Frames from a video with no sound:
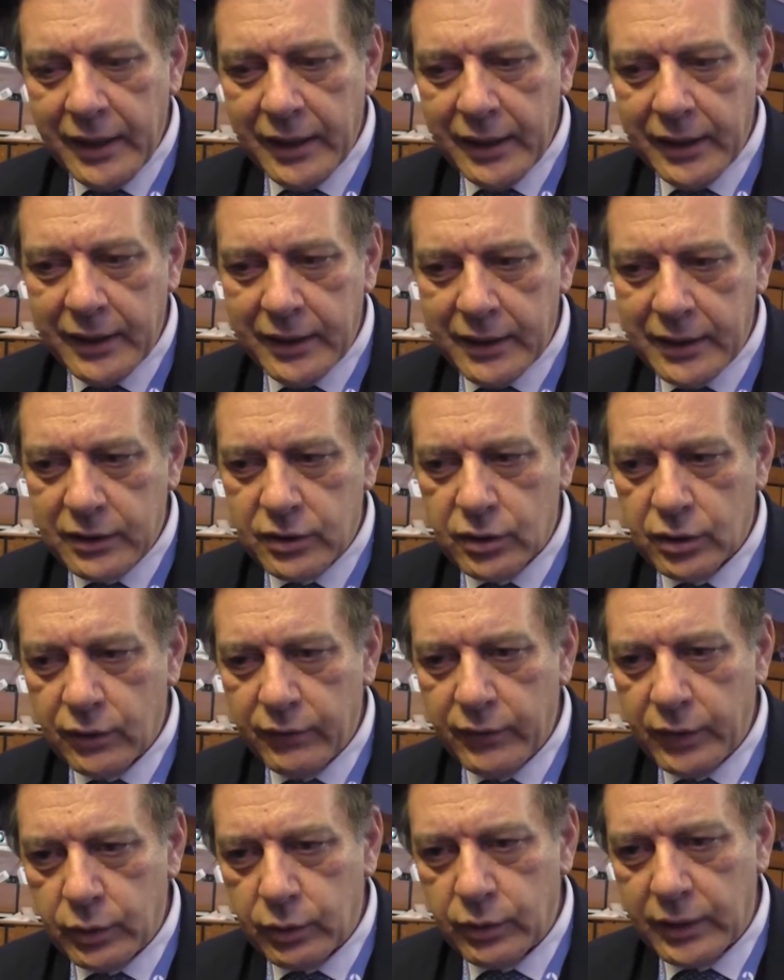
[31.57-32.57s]
eh, che sono
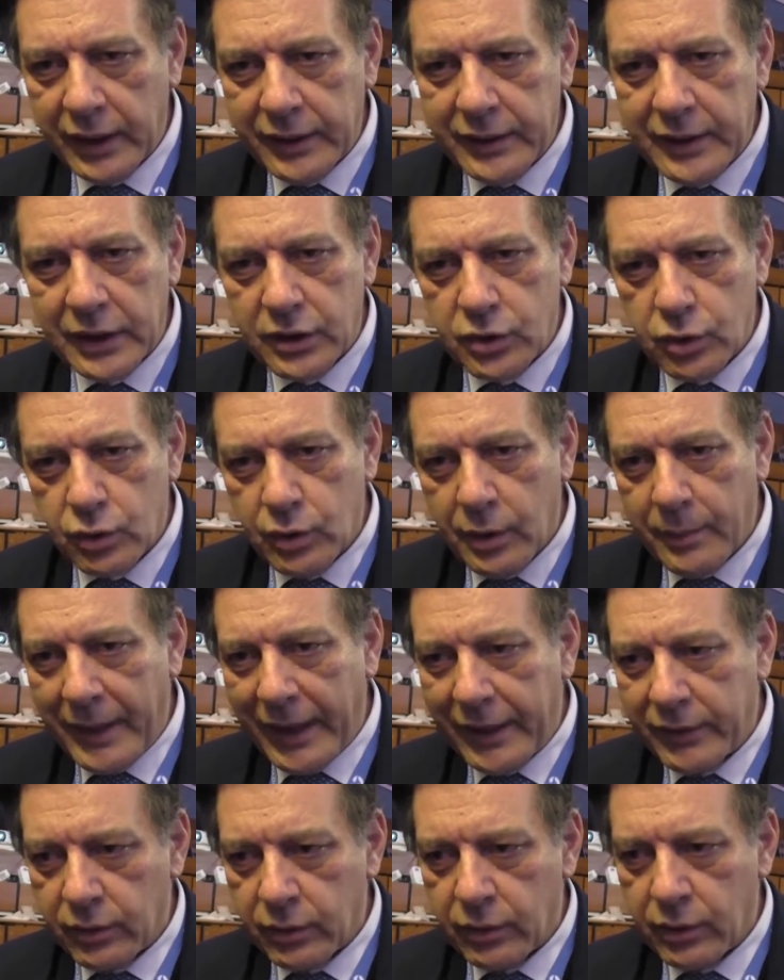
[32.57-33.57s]
venuti a darci una
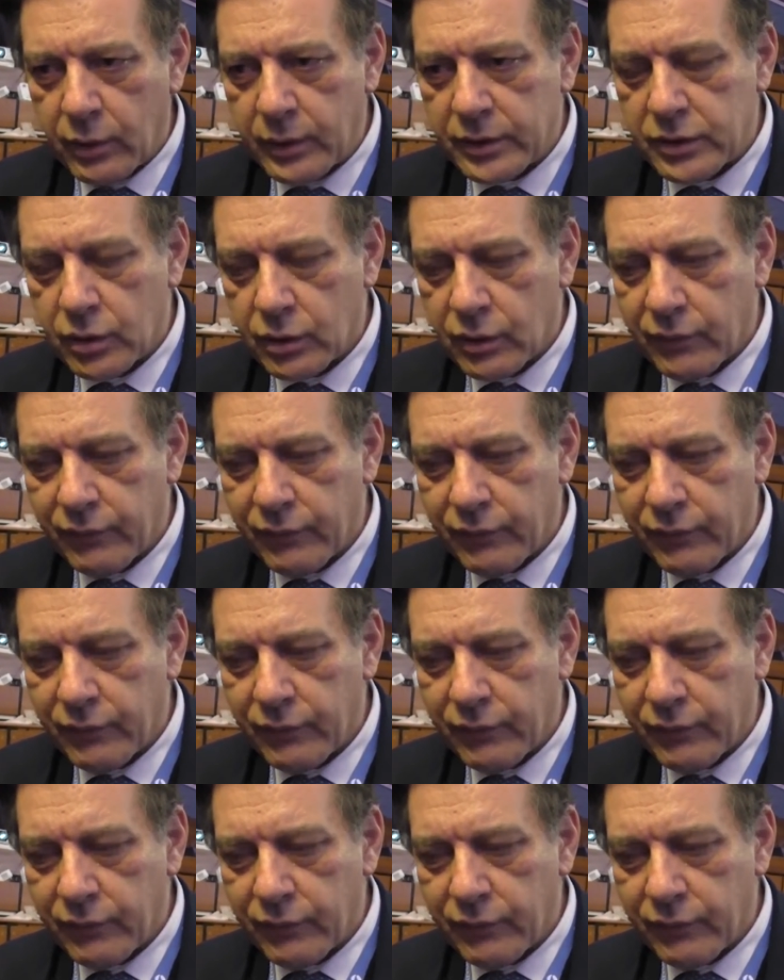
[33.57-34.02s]
mano in questo